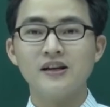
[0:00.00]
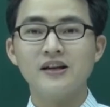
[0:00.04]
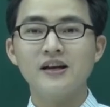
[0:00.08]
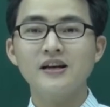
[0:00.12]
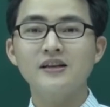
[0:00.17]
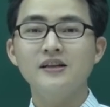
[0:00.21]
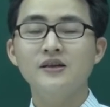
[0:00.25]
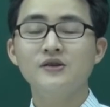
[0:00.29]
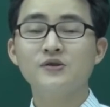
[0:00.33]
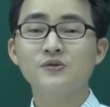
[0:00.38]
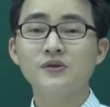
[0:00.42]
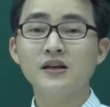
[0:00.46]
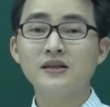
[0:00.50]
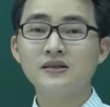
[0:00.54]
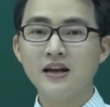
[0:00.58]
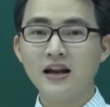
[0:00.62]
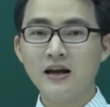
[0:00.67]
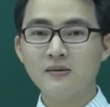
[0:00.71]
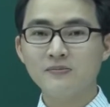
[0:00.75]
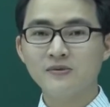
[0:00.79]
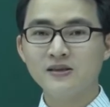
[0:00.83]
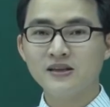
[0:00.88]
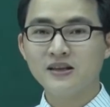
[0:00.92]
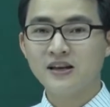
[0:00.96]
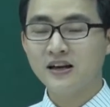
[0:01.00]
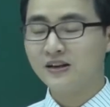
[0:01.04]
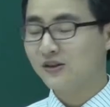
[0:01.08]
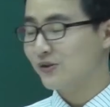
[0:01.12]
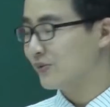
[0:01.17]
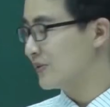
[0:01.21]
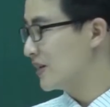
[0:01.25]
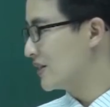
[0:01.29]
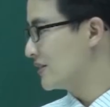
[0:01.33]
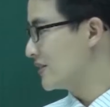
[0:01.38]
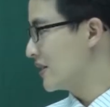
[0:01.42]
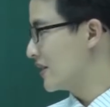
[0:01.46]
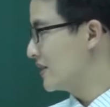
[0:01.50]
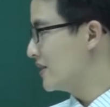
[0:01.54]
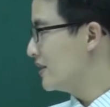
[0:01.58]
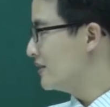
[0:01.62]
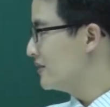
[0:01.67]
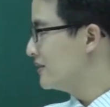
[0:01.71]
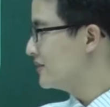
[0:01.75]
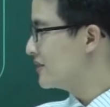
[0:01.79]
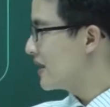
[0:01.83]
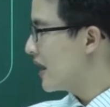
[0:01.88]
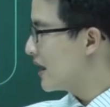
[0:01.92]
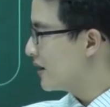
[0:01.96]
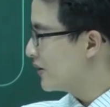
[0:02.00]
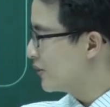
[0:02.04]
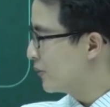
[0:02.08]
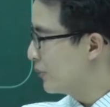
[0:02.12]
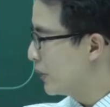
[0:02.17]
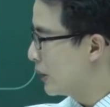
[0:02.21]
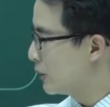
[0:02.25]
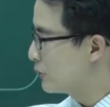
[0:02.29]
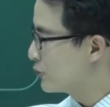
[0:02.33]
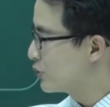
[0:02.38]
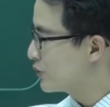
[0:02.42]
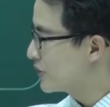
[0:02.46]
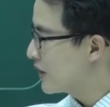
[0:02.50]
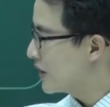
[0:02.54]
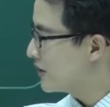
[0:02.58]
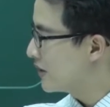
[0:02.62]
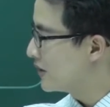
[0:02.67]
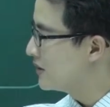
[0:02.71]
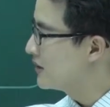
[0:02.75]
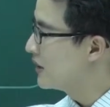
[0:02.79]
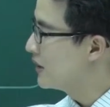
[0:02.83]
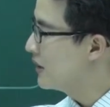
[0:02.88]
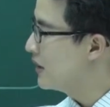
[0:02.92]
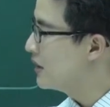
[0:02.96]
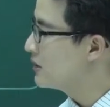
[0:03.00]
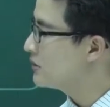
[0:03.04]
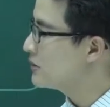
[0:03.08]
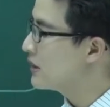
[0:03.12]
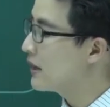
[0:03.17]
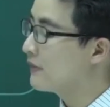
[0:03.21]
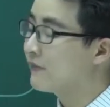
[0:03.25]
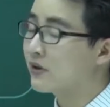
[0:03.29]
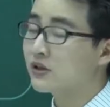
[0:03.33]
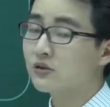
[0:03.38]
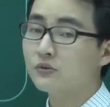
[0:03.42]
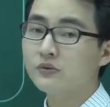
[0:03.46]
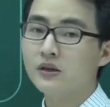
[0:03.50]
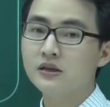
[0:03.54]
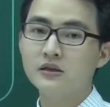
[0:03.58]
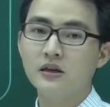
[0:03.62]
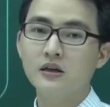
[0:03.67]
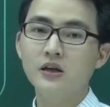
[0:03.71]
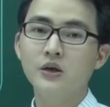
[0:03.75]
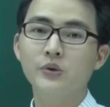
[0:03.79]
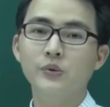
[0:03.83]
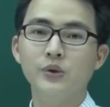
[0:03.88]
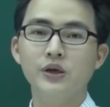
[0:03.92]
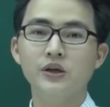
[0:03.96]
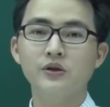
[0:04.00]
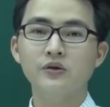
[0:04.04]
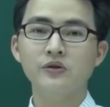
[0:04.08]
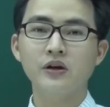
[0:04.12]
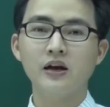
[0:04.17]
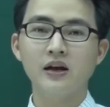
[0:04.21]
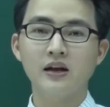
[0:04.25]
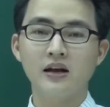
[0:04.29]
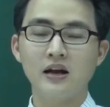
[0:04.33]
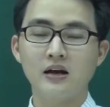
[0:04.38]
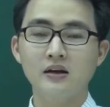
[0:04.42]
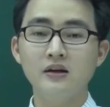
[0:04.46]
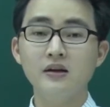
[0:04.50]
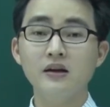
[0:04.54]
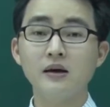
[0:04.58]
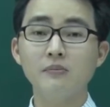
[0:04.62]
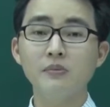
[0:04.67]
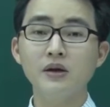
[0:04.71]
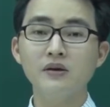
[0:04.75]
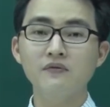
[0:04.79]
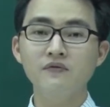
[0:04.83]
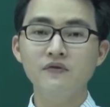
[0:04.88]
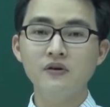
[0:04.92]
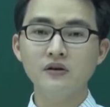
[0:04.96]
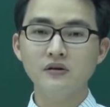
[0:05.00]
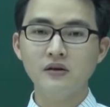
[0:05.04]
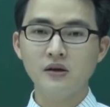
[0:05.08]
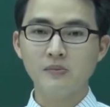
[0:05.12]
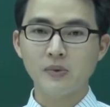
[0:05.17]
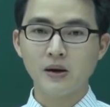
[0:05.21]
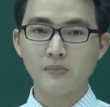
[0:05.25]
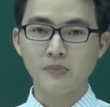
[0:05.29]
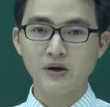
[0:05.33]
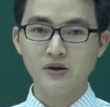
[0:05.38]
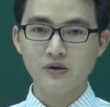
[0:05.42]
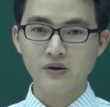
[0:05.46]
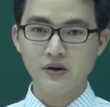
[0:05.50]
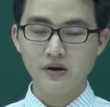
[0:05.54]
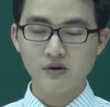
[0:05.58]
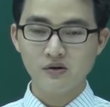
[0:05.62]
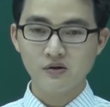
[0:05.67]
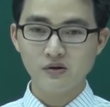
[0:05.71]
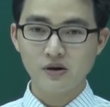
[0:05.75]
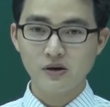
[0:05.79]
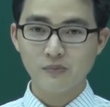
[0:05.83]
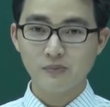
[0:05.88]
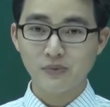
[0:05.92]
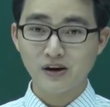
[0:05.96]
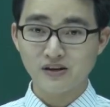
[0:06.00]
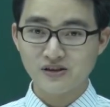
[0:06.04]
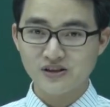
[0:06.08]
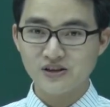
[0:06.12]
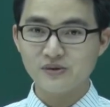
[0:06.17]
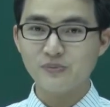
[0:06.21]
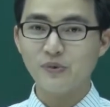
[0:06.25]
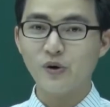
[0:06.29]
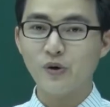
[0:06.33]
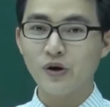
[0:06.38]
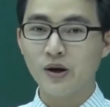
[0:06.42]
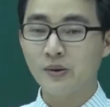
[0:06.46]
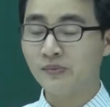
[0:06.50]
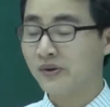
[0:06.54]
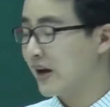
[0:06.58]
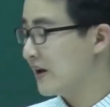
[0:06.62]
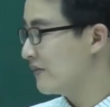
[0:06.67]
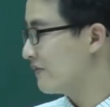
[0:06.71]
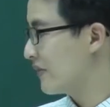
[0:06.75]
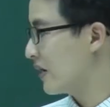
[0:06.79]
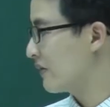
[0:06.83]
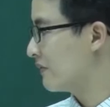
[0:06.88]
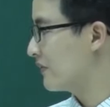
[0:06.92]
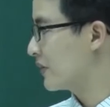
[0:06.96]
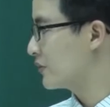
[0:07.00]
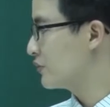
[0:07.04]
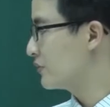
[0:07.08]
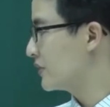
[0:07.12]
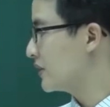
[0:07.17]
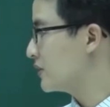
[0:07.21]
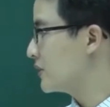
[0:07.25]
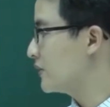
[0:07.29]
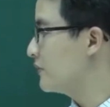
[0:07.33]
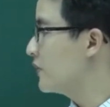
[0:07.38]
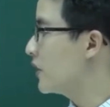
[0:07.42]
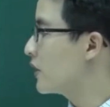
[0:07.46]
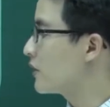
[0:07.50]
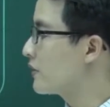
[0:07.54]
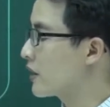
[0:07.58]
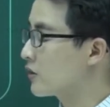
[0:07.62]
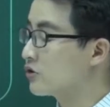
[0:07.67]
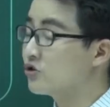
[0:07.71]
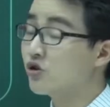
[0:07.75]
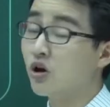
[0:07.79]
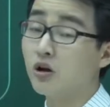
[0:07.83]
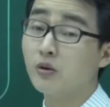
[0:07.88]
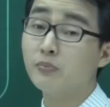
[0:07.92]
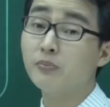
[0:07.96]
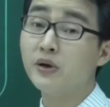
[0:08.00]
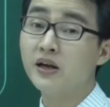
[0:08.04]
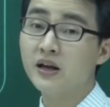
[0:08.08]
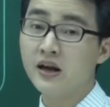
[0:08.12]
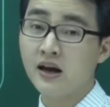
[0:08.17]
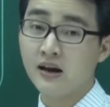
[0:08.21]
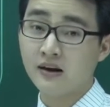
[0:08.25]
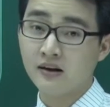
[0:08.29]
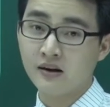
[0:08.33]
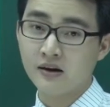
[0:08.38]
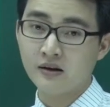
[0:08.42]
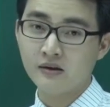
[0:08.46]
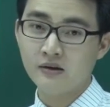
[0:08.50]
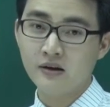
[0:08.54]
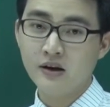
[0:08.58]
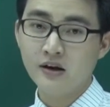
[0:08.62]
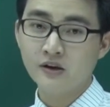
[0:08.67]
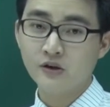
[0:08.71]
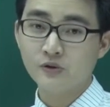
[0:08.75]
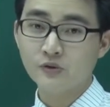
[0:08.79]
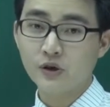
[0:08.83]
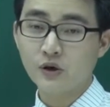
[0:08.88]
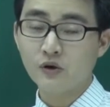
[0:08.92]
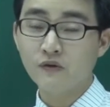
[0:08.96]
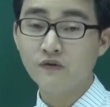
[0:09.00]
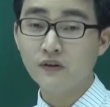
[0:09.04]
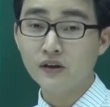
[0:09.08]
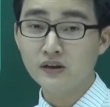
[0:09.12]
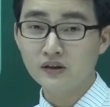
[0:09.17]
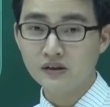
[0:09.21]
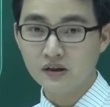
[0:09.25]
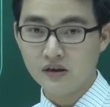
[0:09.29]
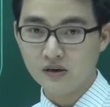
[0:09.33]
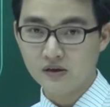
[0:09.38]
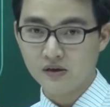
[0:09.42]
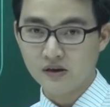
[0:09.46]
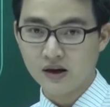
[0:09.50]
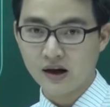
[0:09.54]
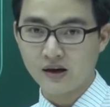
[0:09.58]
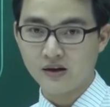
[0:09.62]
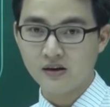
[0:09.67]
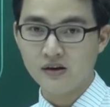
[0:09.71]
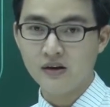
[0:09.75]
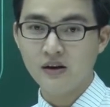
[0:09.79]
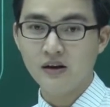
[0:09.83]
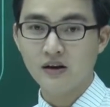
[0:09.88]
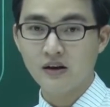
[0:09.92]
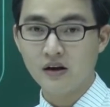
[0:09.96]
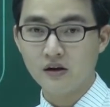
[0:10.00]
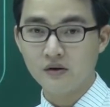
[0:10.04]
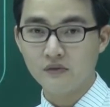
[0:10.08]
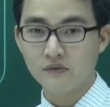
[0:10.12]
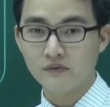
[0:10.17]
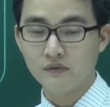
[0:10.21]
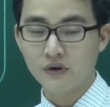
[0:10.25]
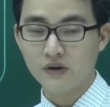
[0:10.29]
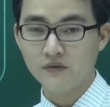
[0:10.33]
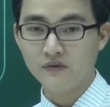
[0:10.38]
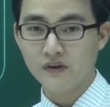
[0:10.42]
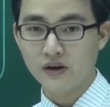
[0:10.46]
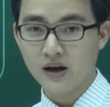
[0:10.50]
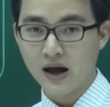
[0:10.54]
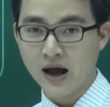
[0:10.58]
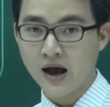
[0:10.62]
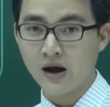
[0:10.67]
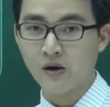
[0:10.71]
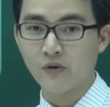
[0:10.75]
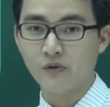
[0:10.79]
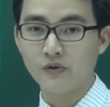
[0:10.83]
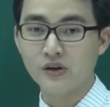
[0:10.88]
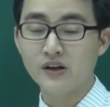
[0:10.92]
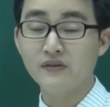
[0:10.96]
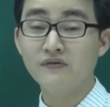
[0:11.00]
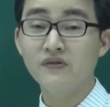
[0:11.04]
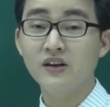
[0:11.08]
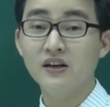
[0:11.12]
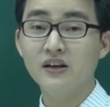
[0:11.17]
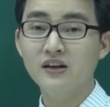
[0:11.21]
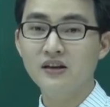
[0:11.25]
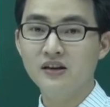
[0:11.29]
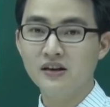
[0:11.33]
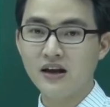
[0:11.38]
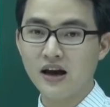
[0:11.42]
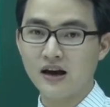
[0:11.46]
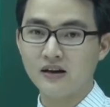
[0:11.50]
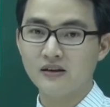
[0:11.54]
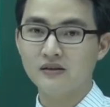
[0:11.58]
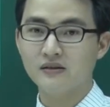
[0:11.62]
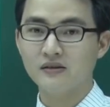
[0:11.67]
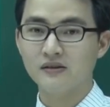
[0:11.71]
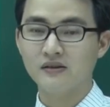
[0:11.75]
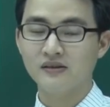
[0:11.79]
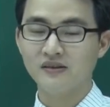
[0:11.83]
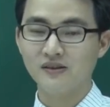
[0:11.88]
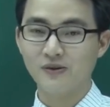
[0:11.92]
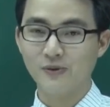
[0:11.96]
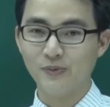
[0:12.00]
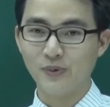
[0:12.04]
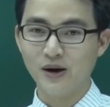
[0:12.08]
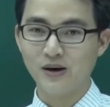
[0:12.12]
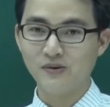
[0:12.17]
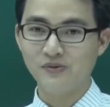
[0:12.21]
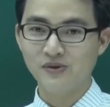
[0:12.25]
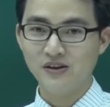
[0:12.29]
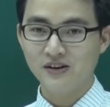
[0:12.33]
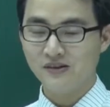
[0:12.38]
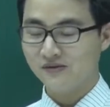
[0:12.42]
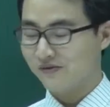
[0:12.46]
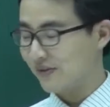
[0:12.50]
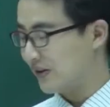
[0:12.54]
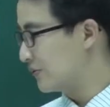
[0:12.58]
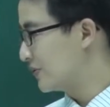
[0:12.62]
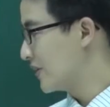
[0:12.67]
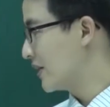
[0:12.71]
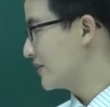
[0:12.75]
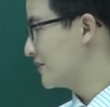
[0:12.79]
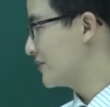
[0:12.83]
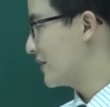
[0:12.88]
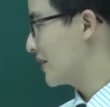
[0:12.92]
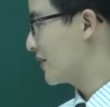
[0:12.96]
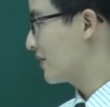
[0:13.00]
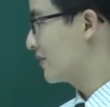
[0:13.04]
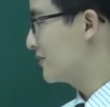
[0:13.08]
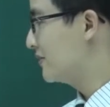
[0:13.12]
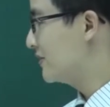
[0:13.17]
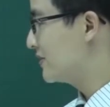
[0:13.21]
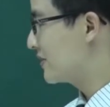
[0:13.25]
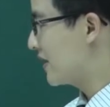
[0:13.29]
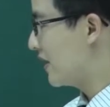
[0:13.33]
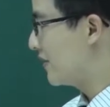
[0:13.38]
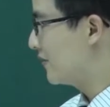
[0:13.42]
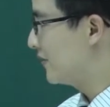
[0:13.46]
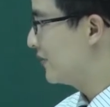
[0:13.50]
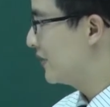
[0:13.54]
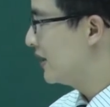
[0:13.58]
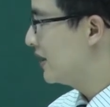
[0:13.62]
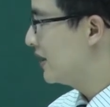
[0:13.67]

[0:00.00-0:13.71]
đến đây thì chúng ta sẽ làm gì nhỉ? Chúng ta sẽ nhân ra đúng không? Chúng ta sẽ nhân hết ra mà chúng ta sẽ lưu ý cho thầy là y ngắn bình phương thì bằng bao nhiêu? Bằng trừ một em thay vào và chúng ta sẽ viết ở dạng chuẩn bên này nhé. Chúng ta có phần thực này cộng với phần ảo nhân với y ngắn, đúng không? Và chúng ta sẽ có như sau.